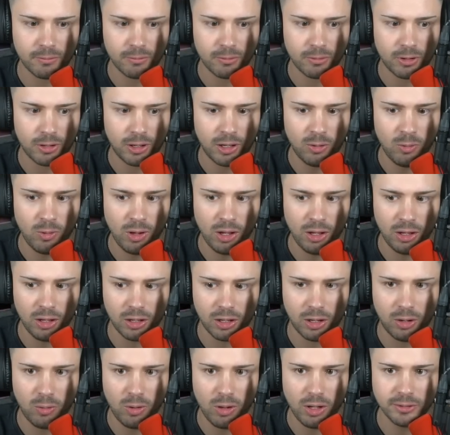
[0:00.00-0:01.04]
Aua,
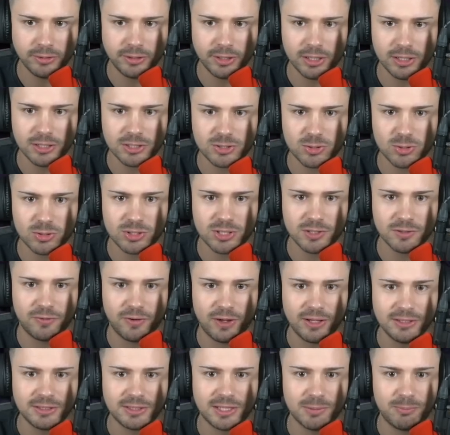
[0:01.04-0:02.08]
aua, der ist durch die
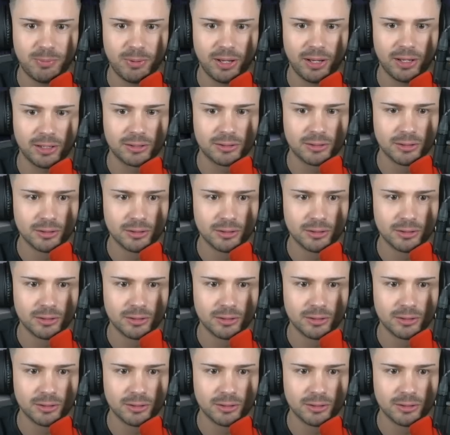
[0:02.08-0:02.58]
Wand gebuggt.